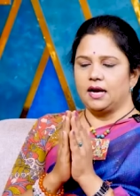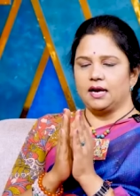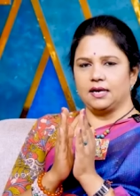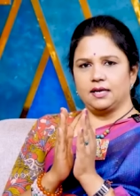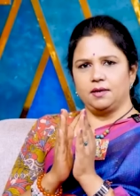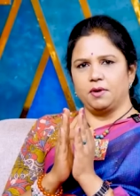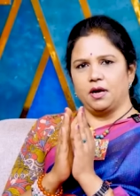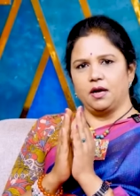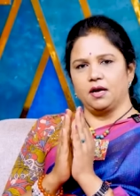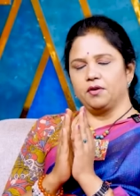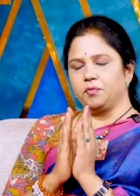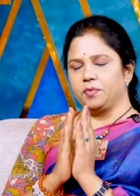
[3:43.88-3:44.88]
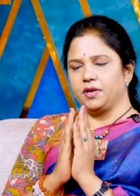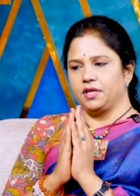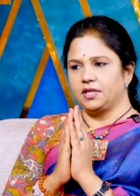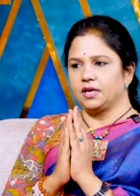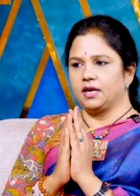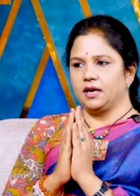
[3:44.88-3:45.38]
ఆకలి బాగా
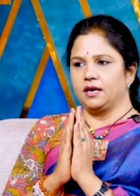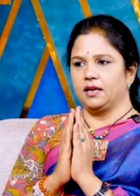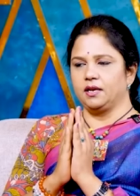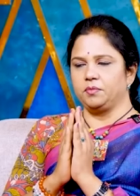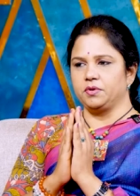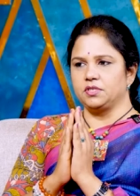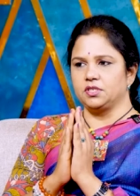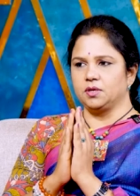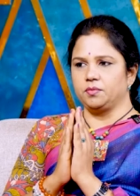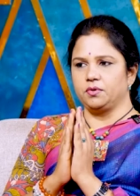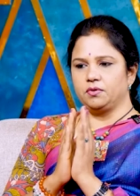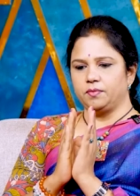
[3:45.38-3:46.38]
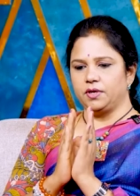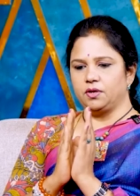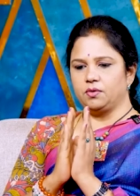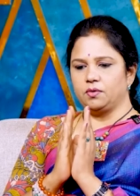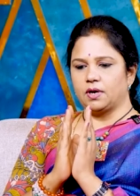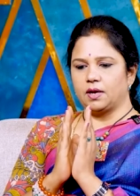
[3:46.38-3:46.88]
విపరీతంగా ఆకలి అనిపించినప్పుడు
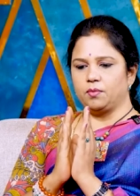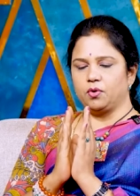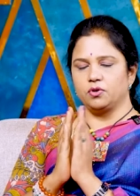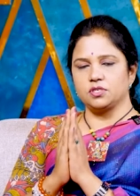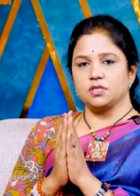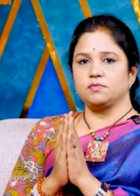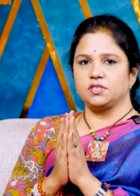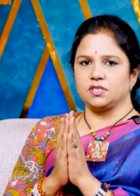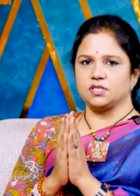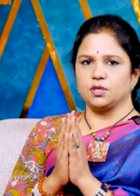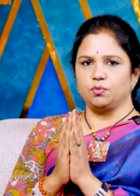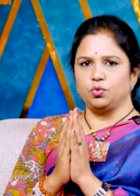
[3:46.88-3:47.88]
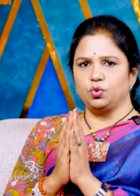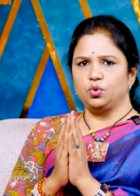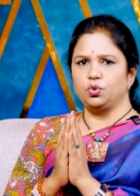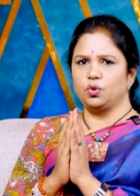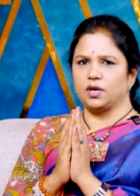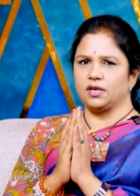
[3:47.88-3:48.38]
మీరు ఆ భోజనం చేసే
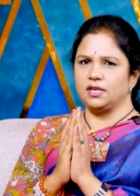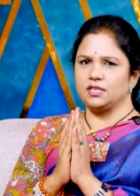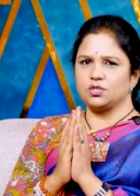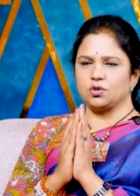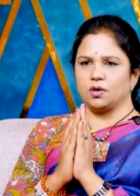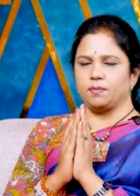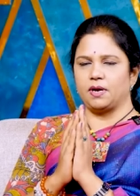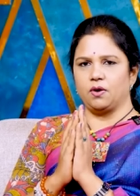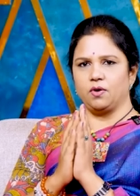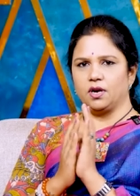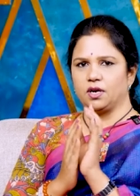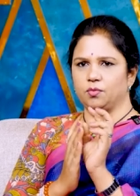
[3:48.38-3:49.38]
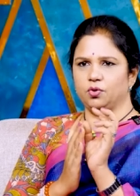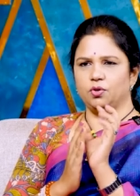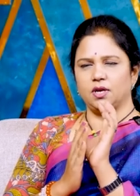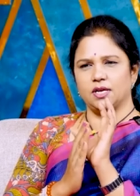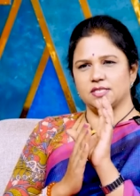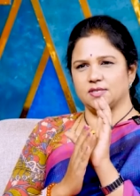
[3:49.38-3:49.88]
ముందు అట్లీస్ట్ ఒక పావు గంట
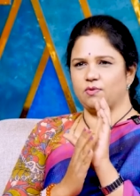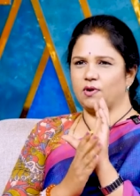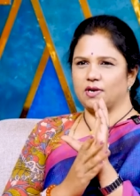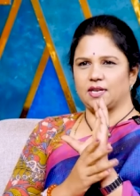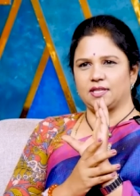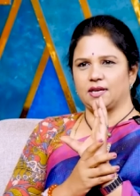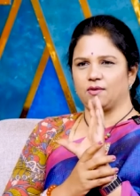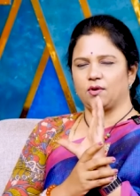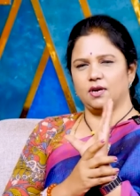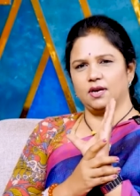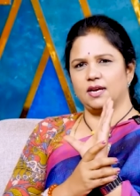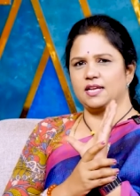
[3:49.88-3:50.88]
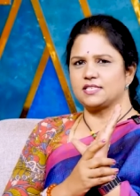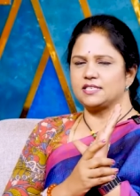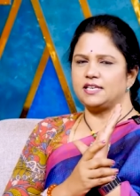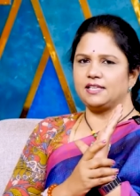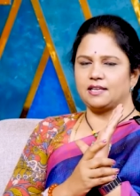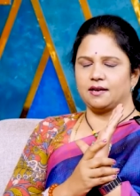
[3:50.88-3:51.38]
ముందు కాస్త వాటర్ తా ఒక్క గ్లాస్ నీళ్ళు